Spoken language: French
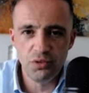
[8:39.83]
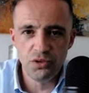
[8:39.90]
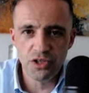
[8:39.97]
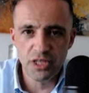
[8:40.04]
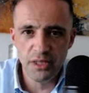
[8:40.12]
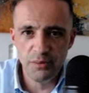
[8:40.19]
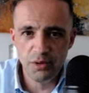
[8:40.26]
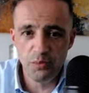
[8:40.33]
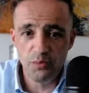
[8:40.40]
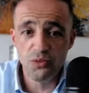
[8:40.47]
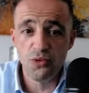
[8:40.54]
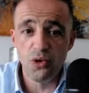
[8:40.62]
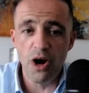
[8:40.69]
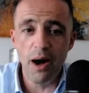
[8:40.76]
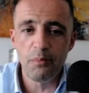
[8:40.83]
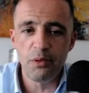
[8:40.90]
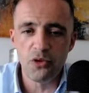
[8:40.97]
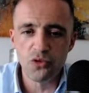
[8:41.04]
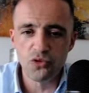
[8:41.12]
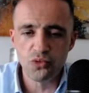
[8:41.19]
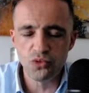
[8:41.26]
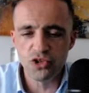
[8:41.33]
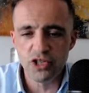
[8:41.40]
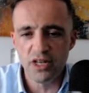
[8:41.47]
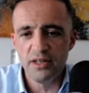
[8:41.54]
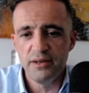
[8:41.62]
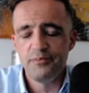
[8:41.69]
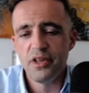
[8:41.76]
possible pour apprendre tout
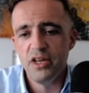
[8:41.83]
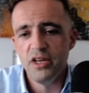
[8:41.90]
ça